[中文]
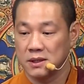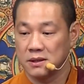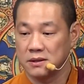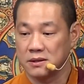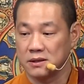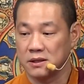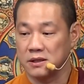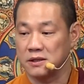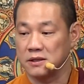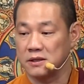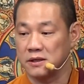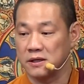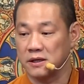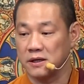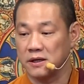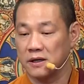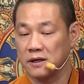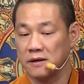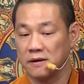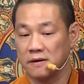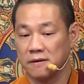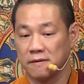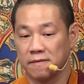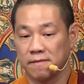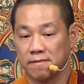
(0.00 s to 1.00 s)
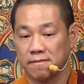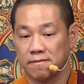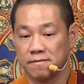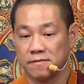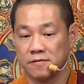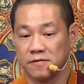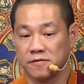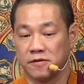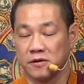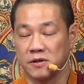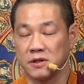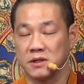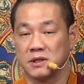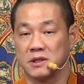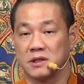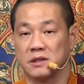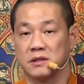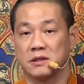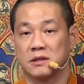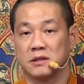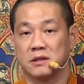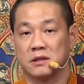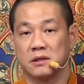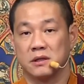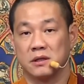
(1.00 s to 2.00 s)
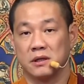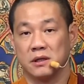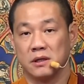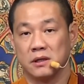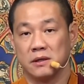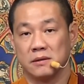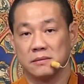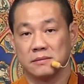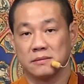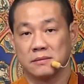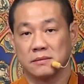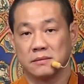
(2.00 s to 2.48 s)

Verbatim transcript: 这些佛行事业，